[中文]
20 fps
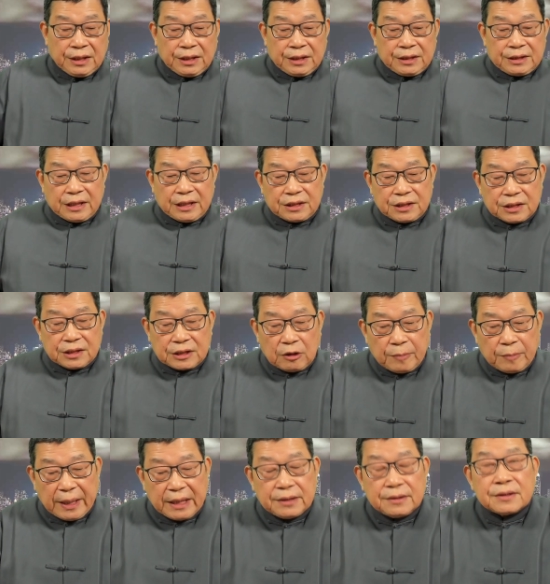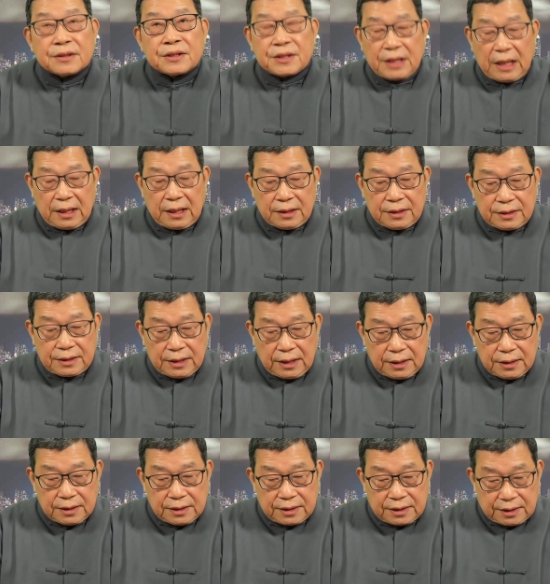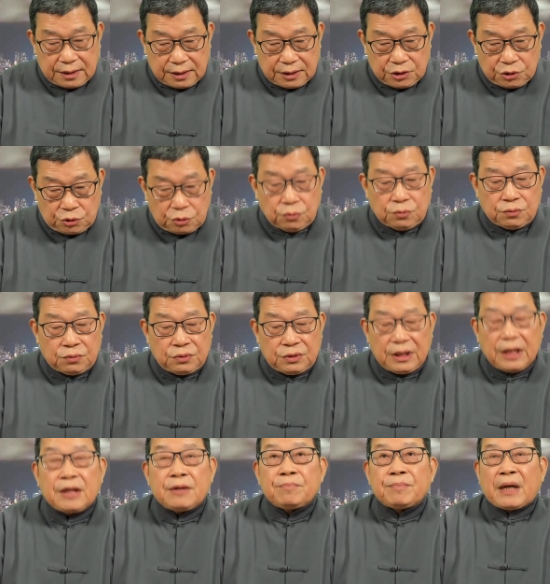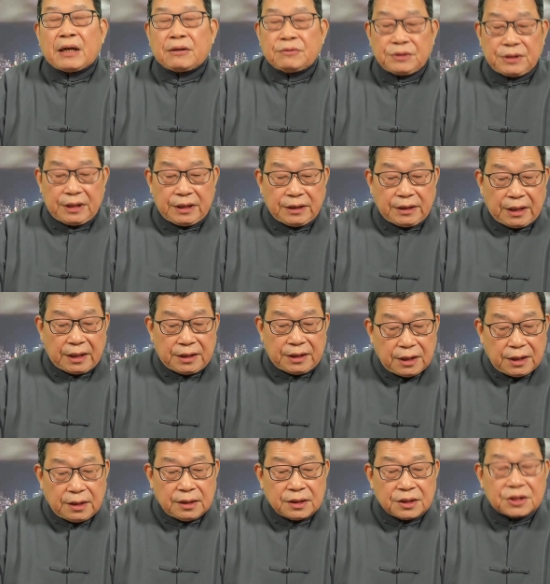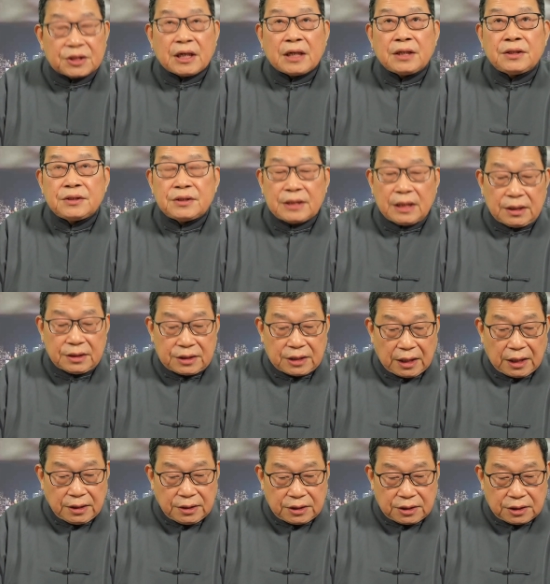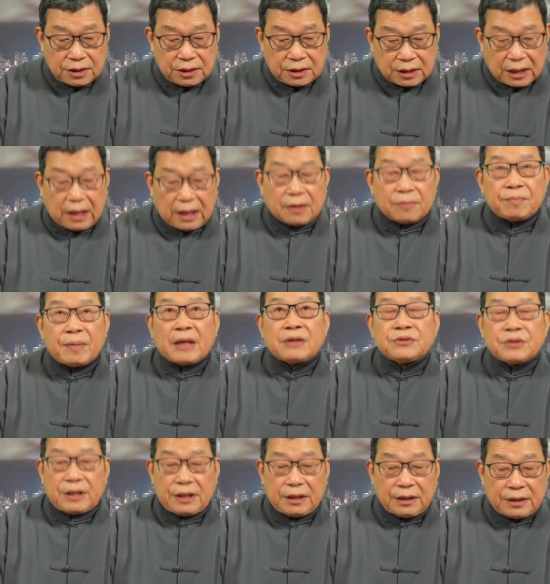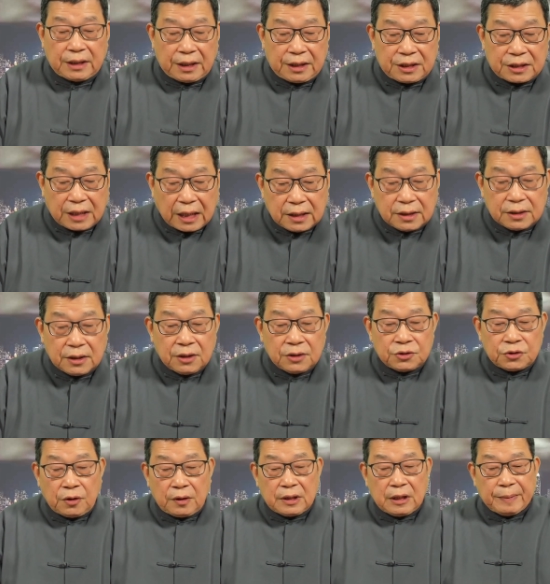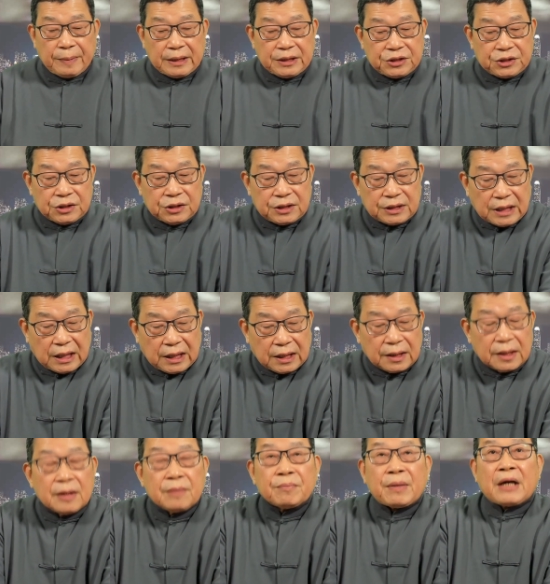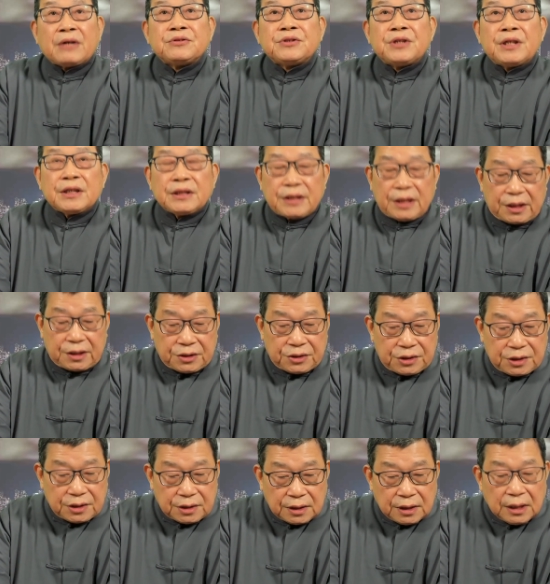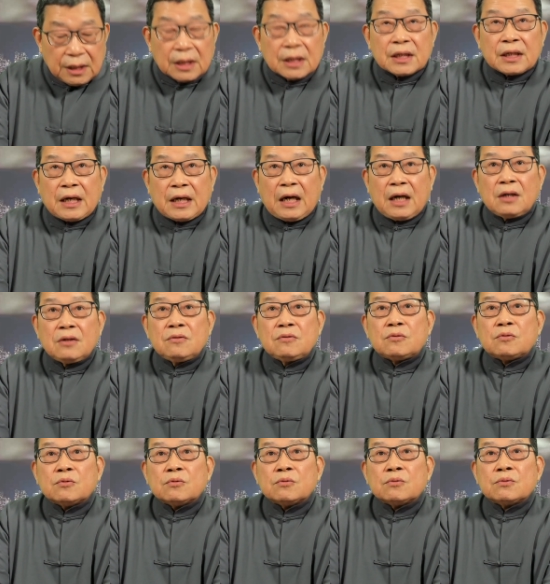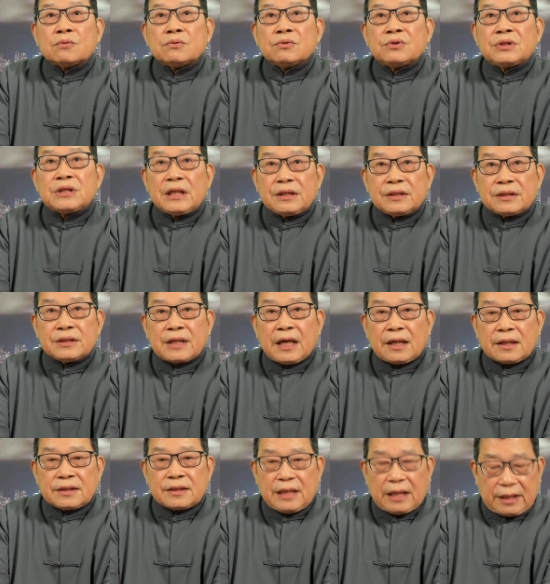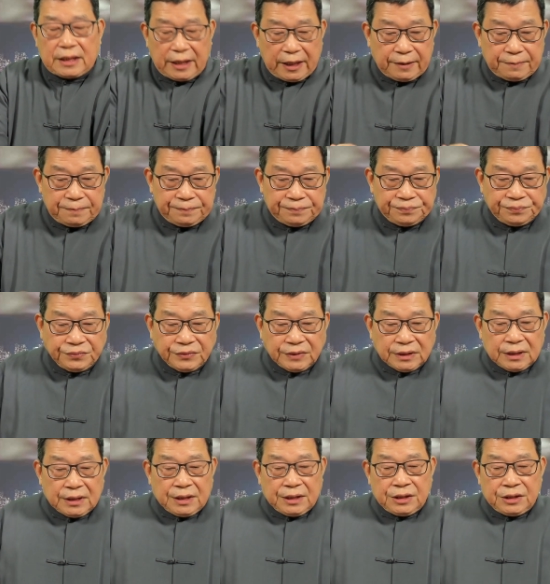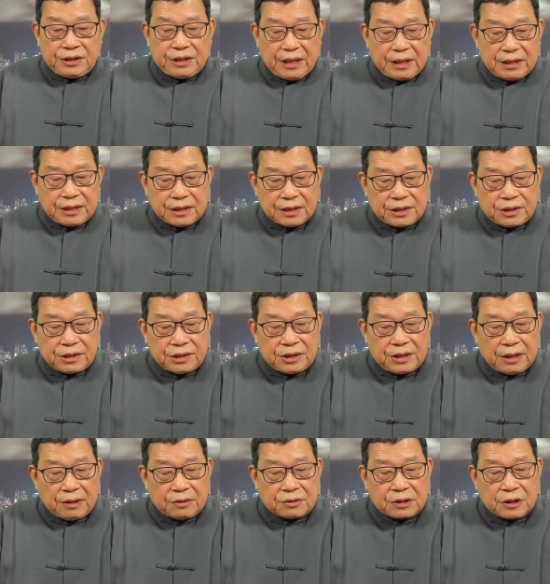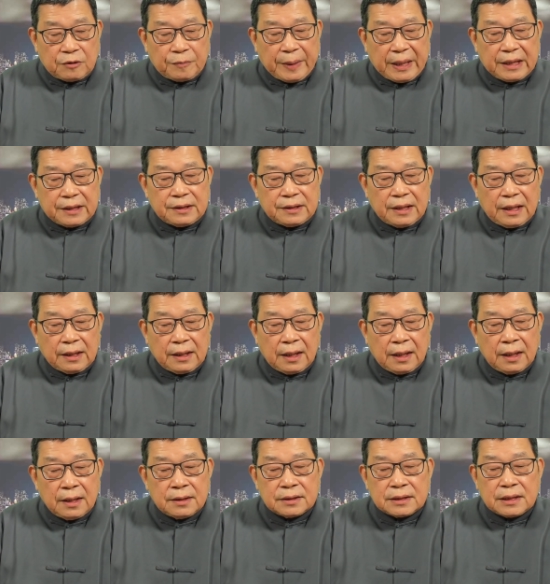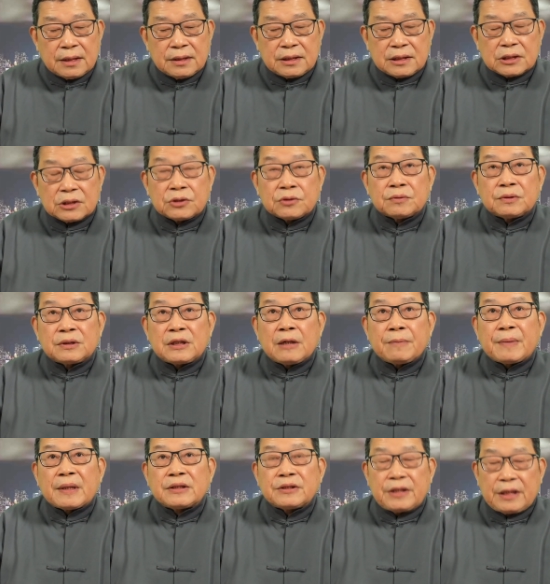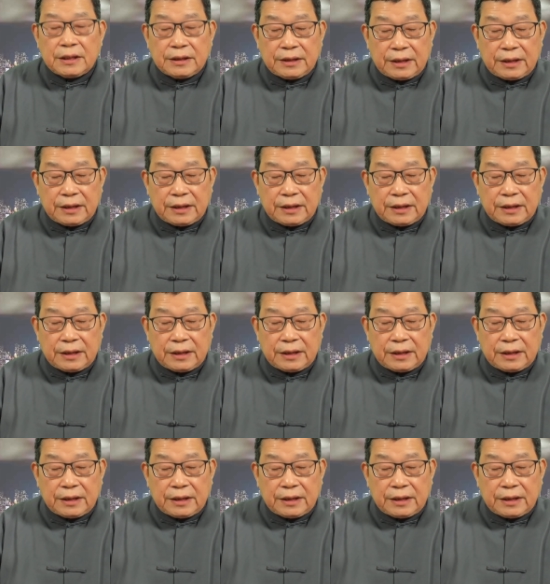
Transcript: 截止收盘，上证指数跌百分之零点一，深证成指涨百分之零点一三，创业板指涨百分之零点二四，港股。震荡下跌，截止十七号收盘，恒生指数跌百分之零